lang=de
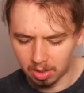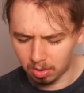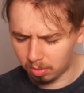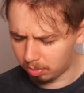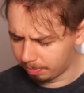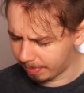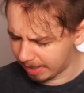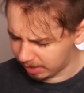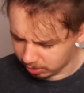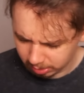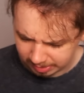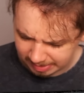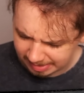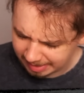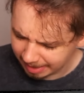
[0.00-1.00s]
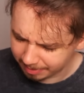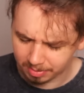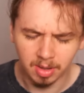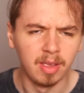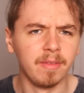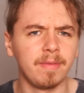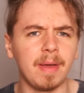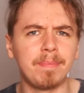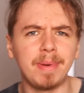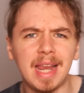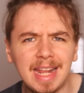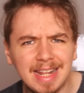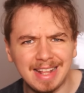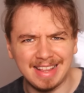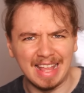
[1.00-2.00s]
oh mein Gott, das hat, wer
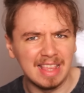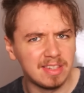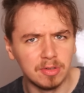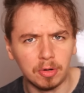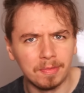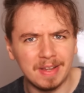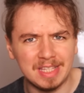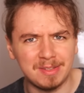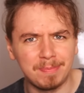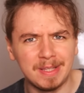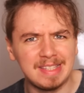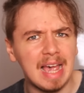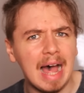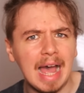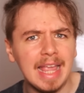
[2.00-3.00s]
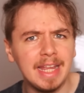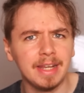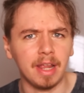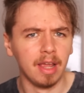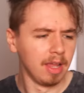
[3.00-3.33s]
blendet denn sowas bitte ein?